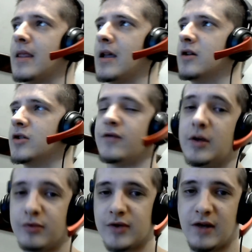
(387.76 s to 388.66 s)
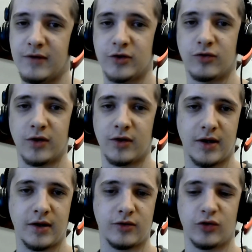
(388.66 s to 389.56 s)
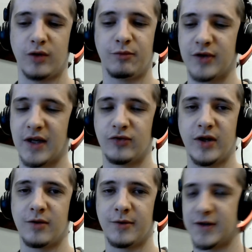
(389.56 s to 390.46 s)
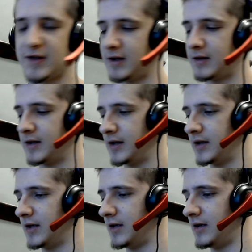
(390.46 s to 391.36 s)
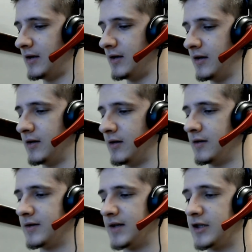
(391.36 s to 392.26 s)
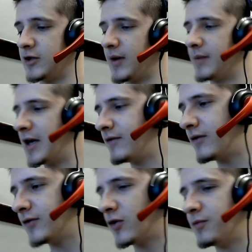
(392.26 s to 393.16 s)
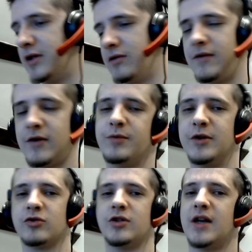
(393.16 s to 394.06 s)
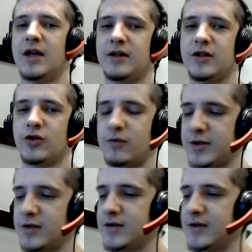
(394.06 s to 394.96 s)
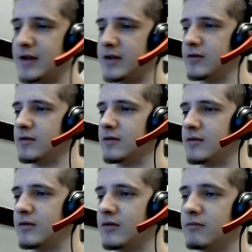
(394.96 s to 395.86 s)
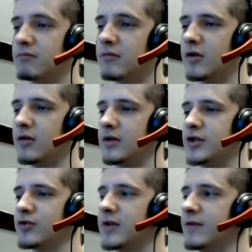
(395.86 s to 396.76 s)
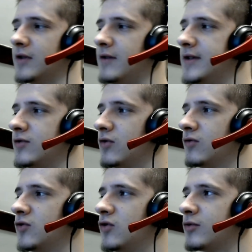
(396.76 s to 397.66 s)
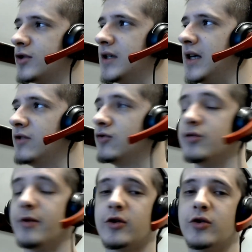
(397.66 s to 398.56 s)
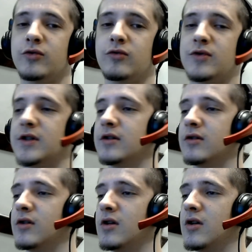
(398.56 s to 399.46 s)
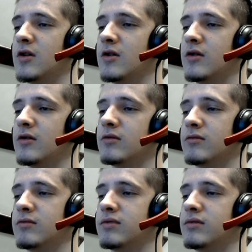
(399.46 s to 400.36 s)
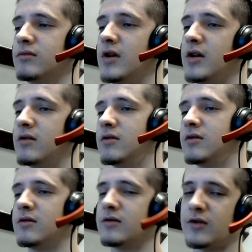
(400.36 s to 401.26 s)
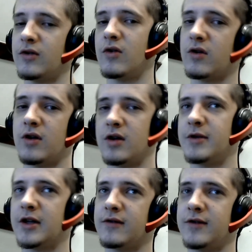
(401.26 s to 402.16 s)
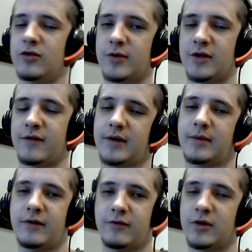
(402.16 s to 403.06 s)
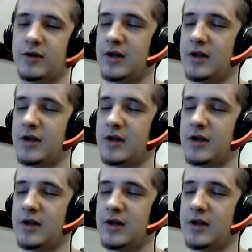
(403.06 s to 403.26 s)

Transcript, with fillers: Euh, je vous répondrai avec joie. Hein. Je répondrai à tous les commentaires. Euh, c'est vrai que j'aimerais bien avoir votre opinion, avoir l'opinion générale des gens, parce que c'est vrai que bon, les gens qui font des vidéos sur YouTube, en général, les youtubeurs connus, c'est euh, ouais, j'avais bien fait vidéo, machin. Enfin bref, voilà.